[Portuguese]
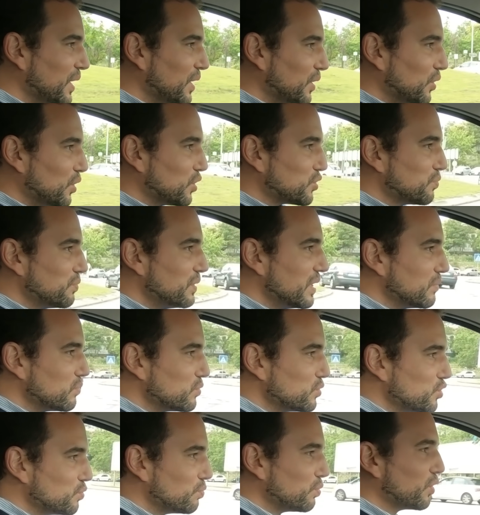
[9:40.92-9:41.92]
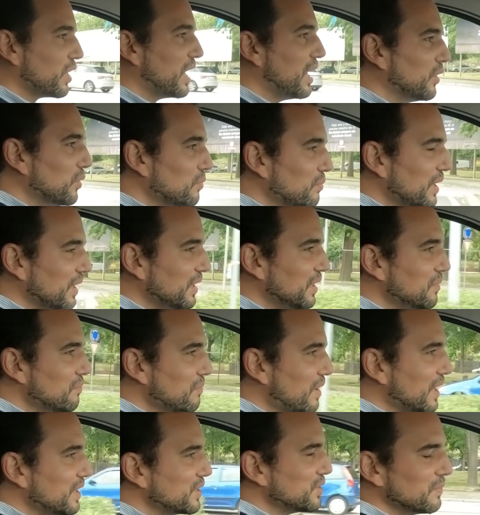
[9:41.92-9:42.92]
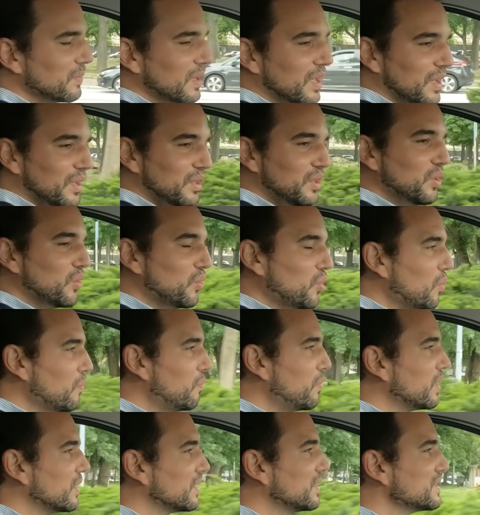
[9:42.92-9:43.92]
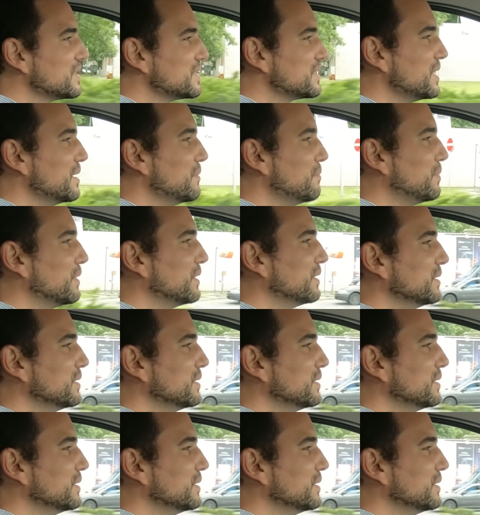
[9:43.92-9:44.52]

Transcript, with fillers: nós podemos explorá-lo um bocadinho mais e ele comporta-se sempre